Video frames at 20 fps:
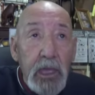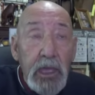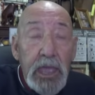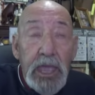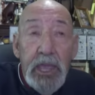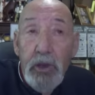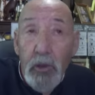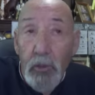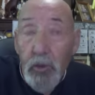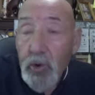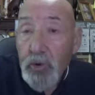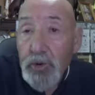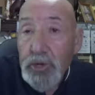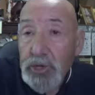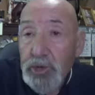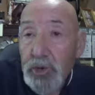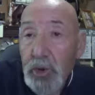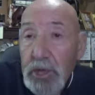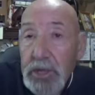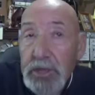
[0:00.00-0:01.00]
Y como
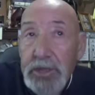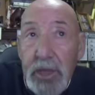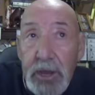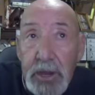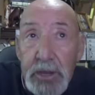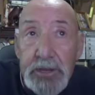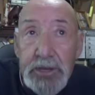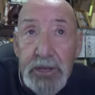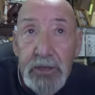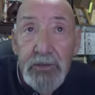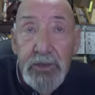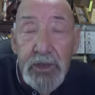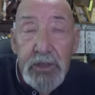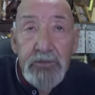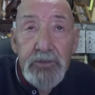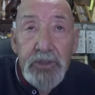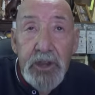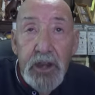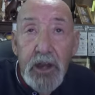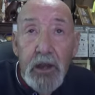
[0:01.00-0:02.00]
nuestro interés se
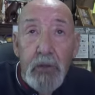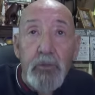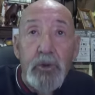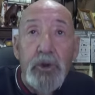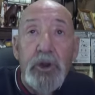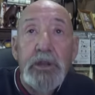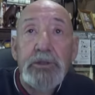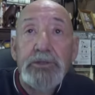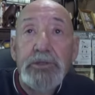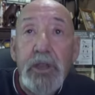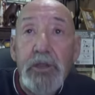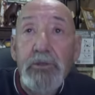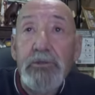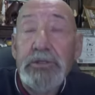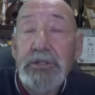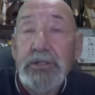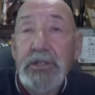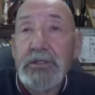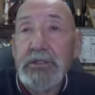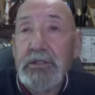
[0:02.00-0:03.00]
centra en el monasterio
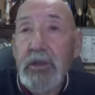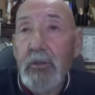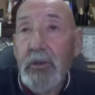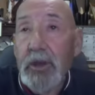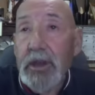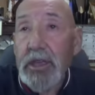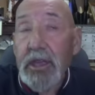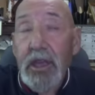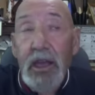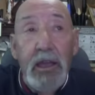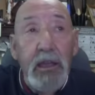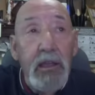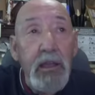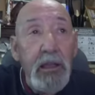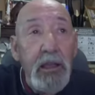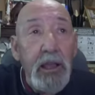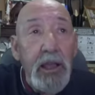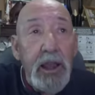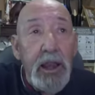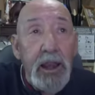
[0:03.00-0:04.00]
de Santa María
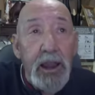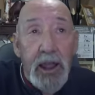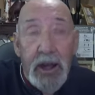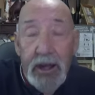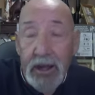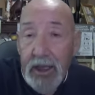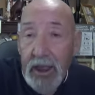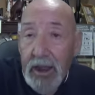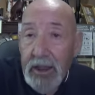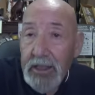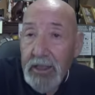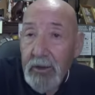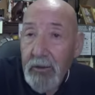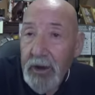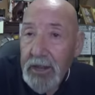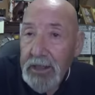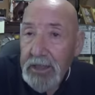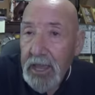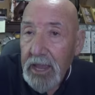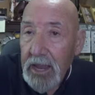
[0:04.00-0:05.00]
la Real de
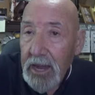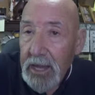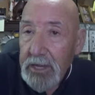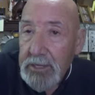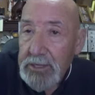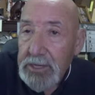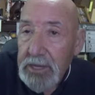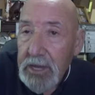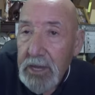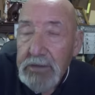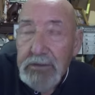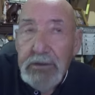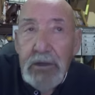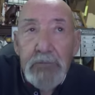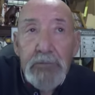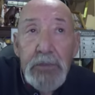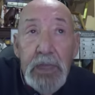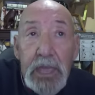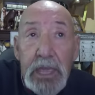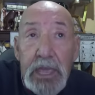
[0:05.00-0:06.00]
Valdeiglesias,
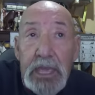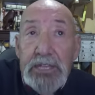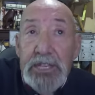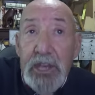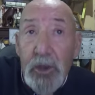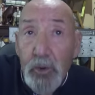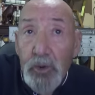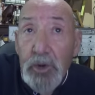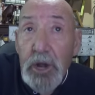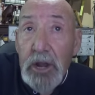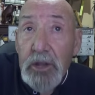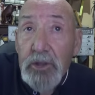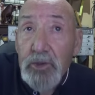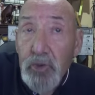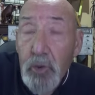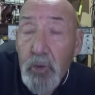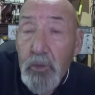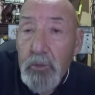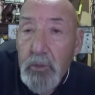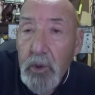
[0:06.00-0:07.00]
y según el
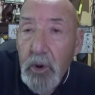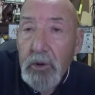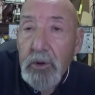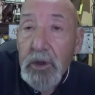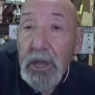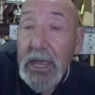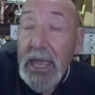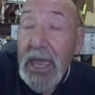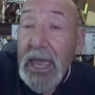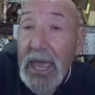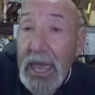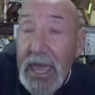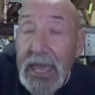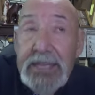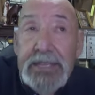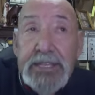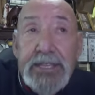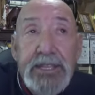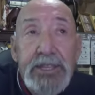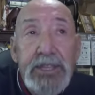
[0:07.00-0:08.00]
tumbo,
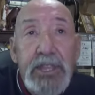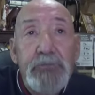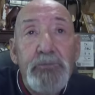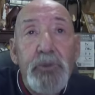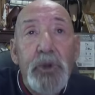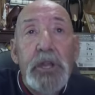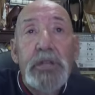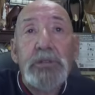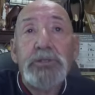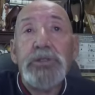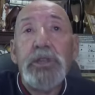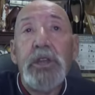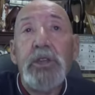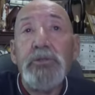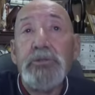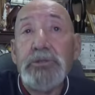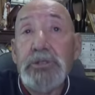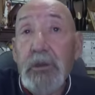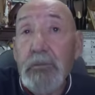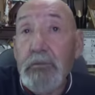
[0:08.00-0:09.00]
este
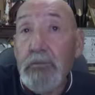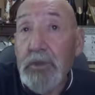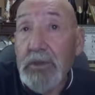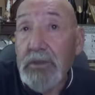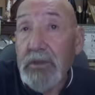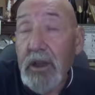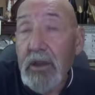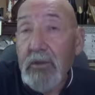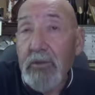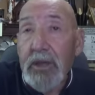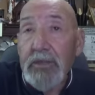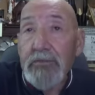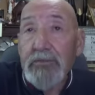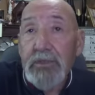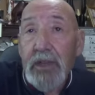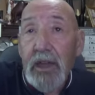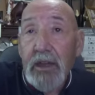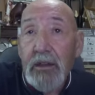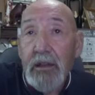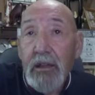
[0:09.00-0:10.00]
monasterio se empieza a
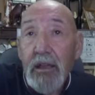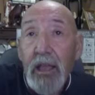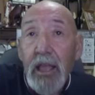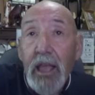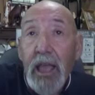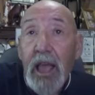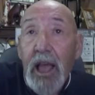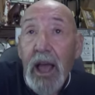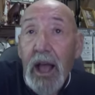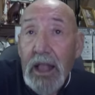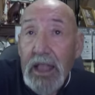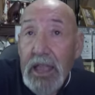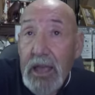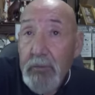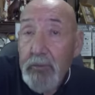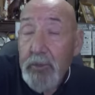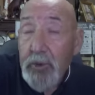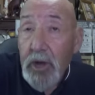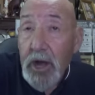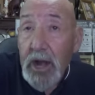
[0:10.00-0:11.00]
levantar
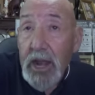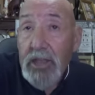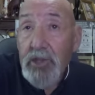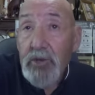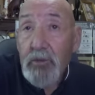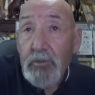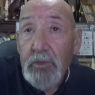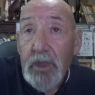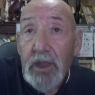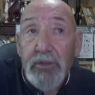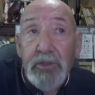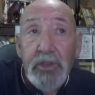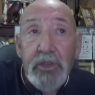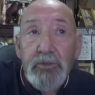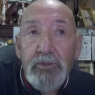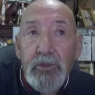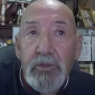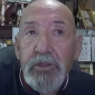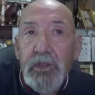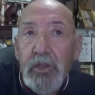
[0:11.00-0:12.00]
allá por el año
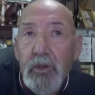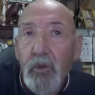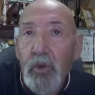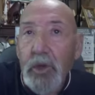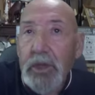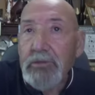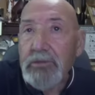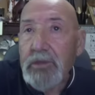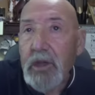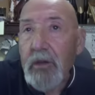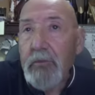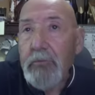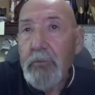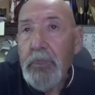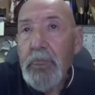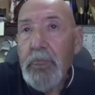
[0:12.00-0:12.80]
1150,